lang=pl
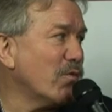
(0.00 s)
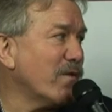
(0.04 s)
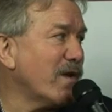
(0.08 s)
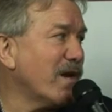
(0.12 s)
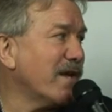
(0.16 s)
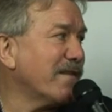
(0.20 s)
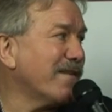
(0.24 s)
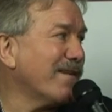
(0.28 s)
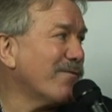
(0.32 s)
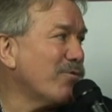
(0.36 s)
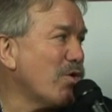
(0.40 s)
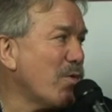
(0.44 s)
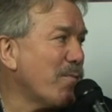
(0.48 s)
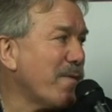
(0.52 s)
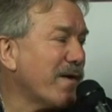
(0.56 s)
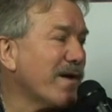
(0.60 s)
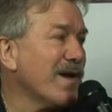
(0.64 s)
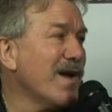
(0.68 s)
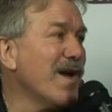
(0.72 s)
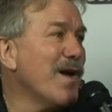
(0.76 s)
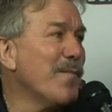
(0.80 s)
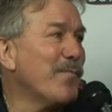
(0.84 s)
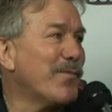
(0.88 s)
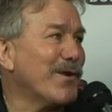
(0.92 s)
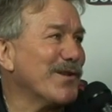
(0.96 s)
Naletny no, chłopak
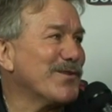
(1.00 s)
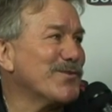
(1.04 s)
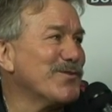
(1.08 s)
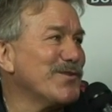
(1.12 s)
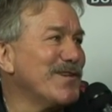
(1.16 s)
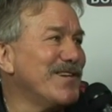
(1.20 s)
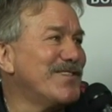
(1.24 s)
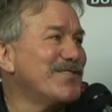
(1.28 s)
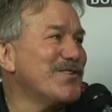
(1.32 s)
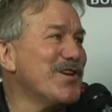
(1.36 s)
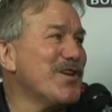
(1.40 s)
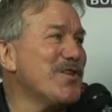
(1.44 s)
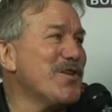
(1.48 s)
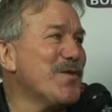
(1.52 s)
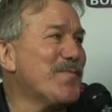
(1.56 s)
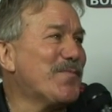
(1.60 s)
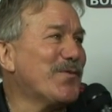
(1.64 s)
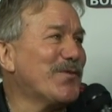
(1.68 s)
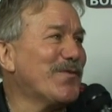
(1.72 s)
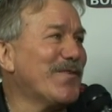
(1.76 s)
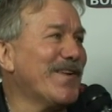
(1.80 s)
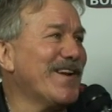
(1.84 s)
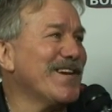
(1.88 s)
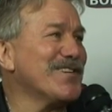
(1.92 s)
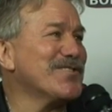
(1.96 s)
pracuje dziennie
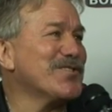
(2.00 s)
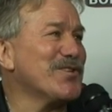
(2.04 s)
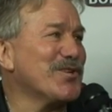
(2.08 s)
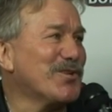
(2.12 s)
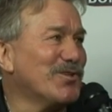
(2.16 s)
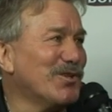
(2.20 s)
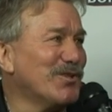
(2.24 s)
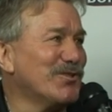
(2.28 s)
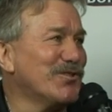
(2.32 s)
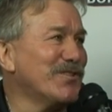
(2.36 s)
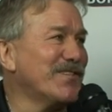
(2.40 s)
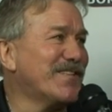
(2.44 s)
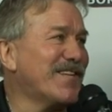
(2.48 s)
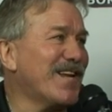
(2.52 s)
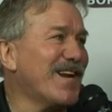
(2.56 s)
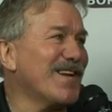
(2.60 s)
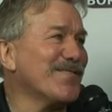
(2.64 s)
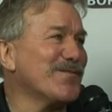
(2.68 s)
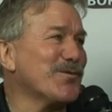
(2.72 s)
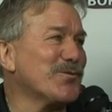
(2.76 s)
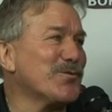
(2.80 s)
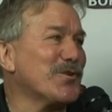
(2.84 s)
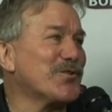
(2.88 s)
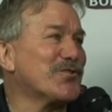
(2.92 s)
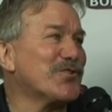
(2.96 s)
po 12 godzin.
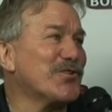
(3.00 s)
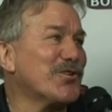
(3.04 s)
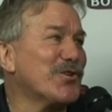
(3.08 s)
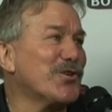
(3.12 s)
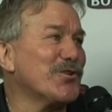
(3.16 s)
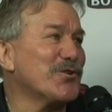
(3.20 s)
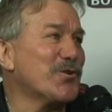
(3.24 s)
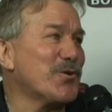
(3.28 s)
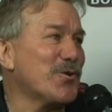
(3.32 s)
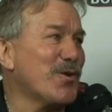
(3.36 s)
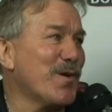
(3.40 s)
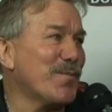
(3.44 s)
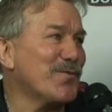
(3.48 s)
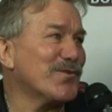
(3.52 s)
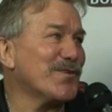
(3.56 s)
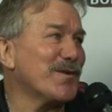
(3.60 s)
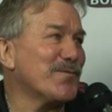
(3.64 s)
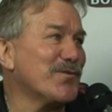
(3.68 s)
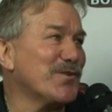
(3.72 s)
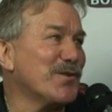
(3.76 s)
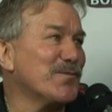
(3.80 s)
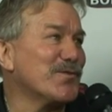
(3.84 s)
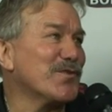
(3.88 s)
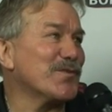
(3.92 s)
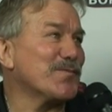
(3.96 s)
Teraz już 3 tygodnie urlopu, żeby
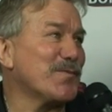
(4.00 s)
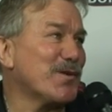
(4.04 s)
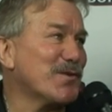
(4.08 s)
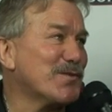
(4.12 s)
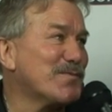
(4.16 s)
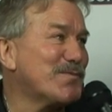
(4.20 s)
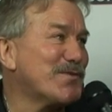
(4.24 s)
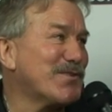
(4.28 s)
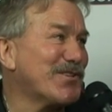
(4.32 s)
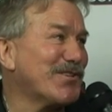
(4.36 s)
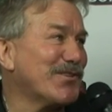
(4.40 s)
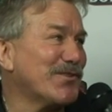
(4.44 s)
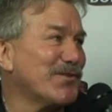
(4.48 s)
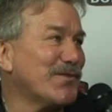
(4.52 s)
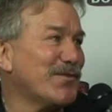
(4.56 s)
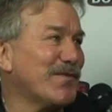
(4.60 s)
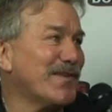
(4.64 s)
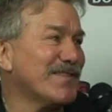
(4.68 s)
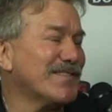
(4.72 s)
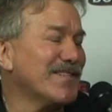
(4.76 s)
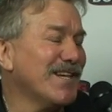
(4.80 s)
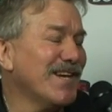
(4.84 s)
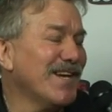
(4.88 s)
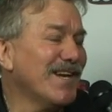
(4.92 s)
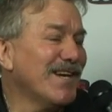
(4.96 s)
się do Mistrzostw Polski
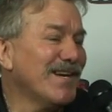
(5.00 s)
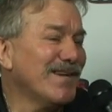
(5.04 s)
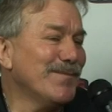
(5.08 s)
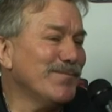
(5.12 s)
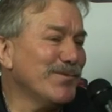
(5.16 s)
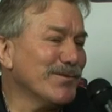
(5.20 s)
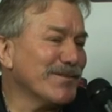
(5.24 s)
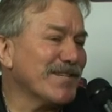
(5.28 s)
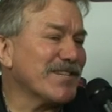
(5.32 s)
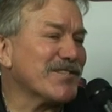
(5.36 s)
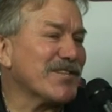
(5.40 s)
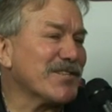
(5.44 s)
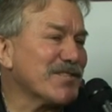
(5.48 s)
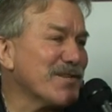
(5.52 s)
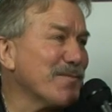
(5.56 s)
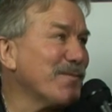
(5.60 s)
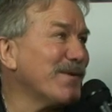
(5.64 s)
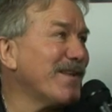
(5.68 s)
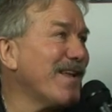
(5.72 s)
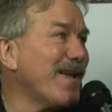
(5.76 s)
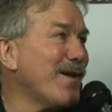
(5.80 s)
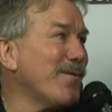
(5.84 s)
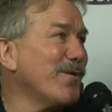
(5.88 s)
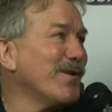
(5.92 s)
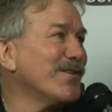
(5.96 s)
przygotowywać, bo te czasy
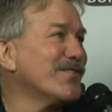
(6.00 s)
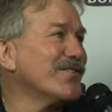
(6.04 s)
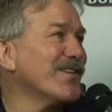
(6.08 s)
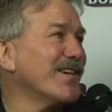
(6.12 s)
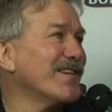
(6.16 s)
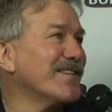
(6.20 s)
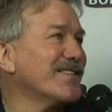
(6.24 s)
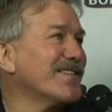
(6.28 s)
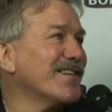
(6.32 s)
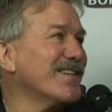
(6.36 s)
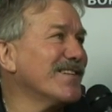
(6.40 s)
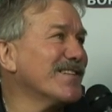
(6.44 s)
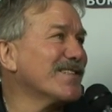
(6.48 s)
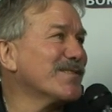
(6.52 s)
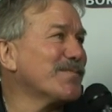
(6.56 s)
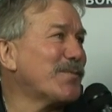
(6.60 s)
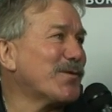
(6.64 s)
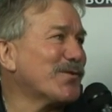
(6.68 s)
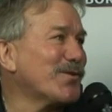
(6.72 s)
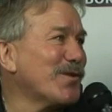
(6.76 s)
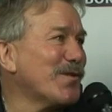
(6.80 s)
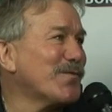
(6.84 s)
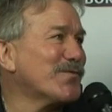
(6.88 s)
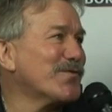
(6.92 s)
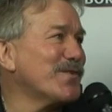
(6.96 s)
minęły, gdzie, gdzie
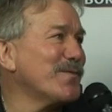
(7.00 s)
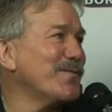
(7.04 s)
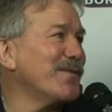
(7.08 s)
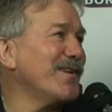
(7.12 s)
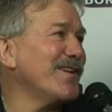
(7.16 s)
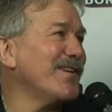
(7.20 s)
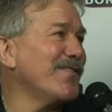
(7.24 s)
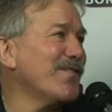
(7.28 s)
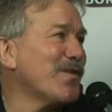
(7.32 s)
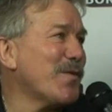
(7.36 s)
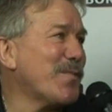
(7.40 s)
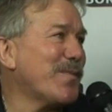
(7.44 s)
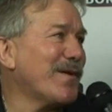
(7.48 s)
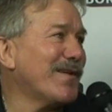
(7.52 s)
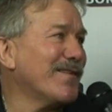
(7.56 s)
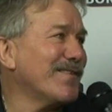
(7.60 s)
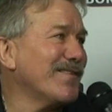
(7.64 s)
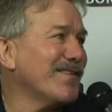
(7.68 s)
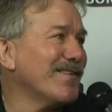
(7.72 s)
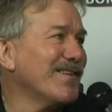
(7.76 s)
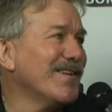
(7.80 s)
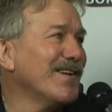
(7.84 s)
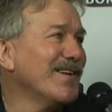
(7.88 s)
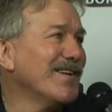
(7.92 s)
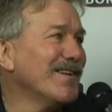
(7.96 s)
sportowcy mieli, wie
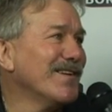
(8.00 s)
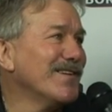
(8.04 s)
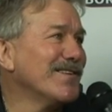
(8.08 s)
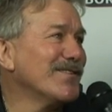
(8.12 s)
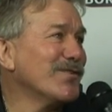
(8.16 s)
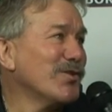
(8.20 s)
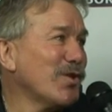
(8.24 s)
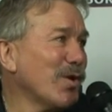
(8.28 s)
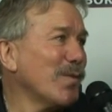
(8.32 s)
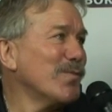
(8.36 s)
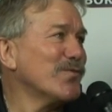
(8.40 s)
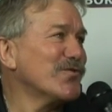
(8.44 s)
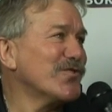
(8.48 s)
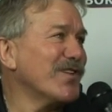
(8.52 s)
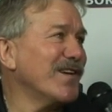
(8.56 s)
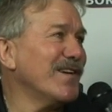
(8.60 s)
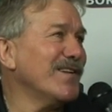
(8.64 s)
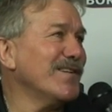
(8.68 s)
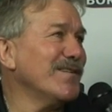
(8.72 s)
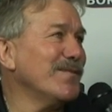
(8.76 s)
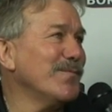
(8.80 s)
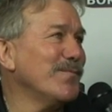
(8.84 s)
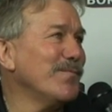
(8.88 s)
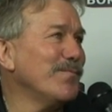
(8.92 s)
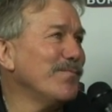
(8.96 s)
pan,
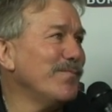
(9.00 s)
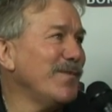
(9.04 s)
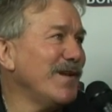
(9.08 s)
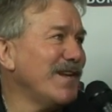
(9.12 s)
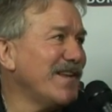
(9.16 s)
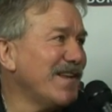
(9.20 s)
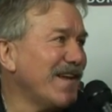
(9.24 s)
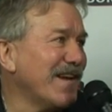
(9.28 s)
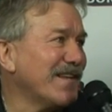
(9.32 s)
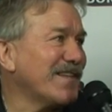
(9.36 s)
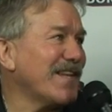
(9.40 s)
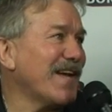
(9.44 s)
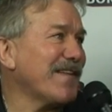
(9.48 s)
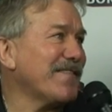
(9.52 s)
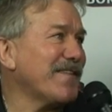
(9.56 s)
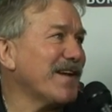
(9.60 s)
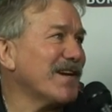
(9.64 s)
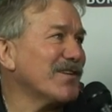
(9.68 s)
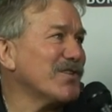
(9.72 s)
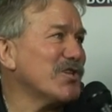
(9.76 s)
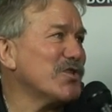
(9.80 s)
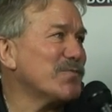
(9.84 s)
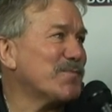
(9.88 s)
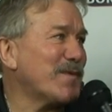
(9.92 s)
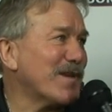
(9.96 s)
dobrze, byli na
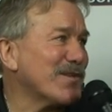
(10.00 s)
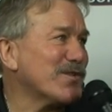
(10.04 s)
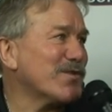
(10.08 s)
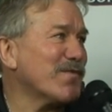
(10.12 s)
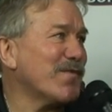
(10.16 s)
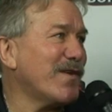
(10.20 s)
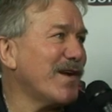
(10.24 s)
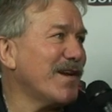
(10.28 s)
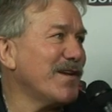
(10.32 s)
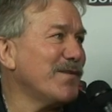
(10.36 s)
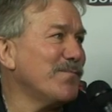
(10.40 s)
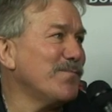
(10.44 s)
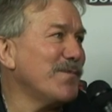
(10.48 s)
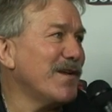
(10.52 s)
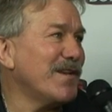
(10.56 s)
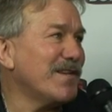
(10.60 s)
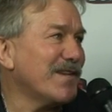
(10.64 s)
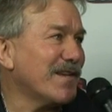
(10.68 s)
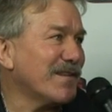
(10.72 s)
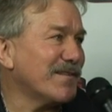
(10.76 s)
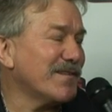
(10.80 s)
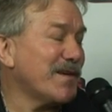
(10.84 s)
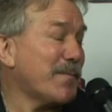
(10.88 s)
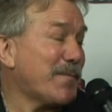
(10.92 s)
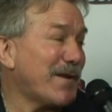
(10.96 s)
etatach, gdzieś pracowali, mieli,
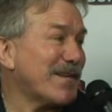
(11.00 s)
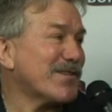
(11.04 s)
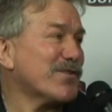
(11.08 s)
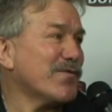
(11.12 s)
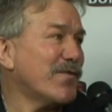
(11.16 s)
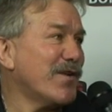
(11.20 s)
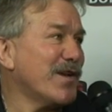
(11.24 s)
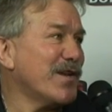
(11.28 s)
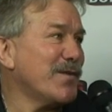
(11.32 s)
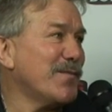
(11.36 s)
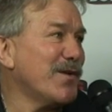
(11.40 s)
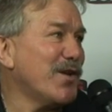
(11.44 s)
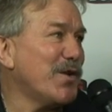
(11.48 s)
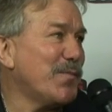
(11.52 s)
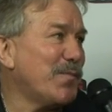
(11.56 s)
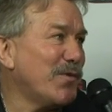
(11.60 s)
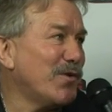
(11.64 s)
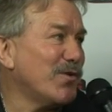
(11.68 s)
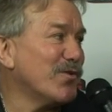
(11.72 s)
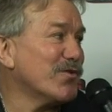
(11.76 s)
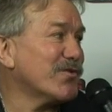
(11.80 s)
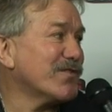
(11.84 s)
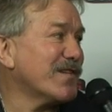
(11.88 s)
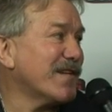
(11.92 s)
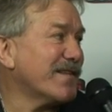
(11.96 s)
nie pracowali, mieli
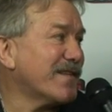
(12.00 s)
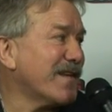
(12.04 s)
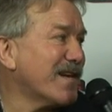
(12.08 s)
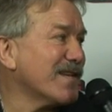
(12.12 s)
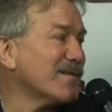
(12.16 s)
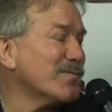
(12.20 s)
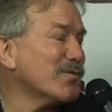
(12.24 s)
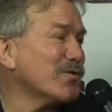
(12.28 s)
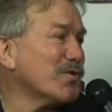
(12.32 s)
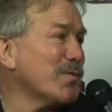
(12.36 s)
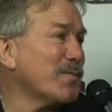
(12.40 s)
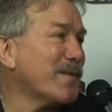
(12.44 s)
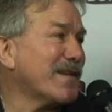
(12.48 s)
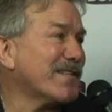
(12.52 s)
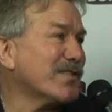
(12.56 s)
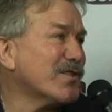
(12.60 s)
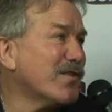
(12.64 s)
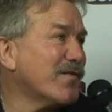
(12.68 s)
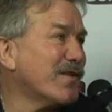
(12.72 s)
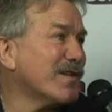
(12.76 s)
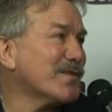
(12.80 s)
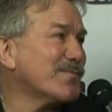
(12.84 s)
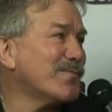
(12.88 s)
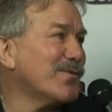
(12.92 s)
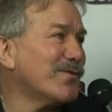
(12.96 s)
pieniążkę, a teraz muszą
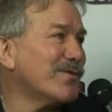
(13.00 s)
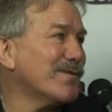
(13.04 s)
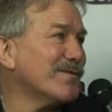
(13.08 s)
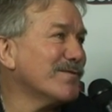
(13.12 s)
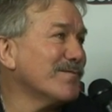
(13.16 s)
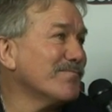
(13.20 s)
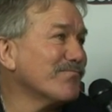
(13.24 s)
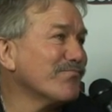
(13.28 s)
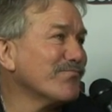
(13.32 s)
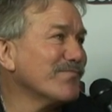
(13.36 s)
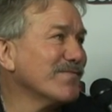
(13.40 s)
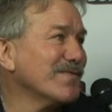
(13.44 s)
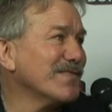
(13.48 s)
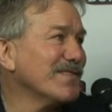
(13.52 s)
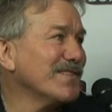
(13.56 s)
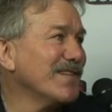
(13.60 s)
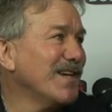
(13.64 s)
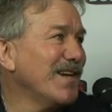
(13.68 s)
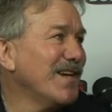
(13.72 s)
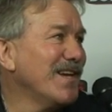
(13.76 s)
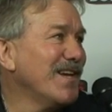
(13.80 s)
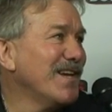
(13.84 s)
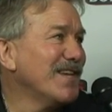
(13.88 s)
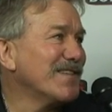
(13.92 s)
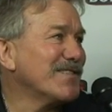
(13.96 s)
pracować, bo
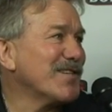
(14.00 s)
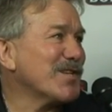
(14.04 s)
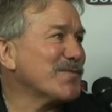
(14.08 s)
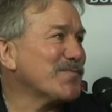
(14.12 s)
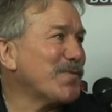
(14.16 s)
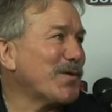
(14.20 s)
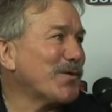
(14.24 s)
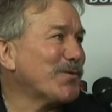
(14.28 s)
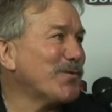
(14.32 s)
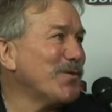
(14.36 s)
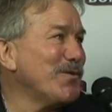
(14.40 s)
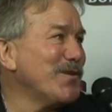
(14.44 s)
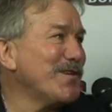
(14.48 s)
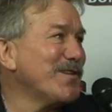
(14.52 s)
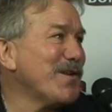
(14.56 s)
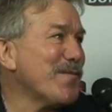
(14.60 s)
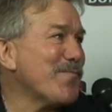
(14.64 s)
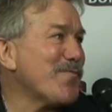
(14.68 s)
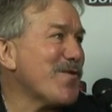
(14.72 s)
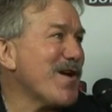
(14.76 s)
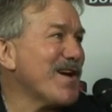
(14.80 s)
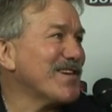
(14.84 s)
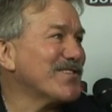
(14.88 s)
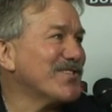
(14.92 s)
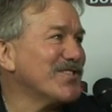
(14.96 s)
ze sportu nikt nie
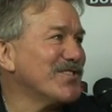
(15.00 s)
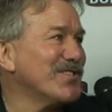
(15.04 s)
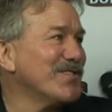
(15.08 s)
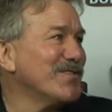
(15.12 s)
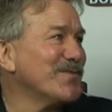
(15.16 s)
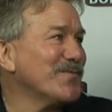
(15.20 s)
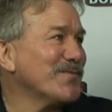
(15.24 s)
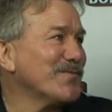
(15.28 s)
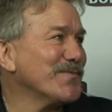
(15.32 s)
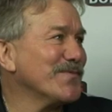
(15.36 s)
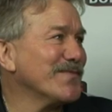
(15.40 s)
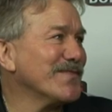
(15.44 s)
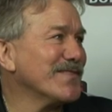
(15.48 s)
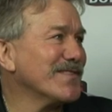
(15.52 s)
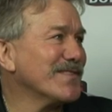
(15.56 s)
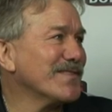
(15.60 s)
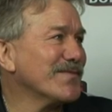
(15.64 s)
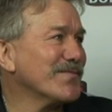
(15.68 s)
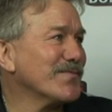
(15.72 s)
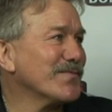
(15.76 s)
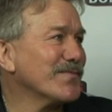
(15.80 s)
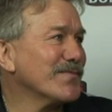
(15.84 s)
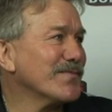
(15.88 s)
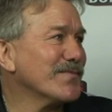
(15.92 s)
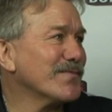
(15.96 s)
płaci. Czyli
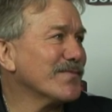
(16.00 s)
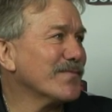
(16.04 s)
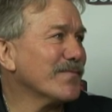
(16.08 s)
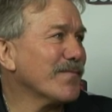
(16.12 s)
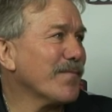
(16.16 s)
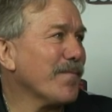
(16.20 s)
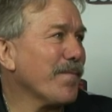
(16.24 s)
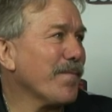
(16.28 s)
brakuje nam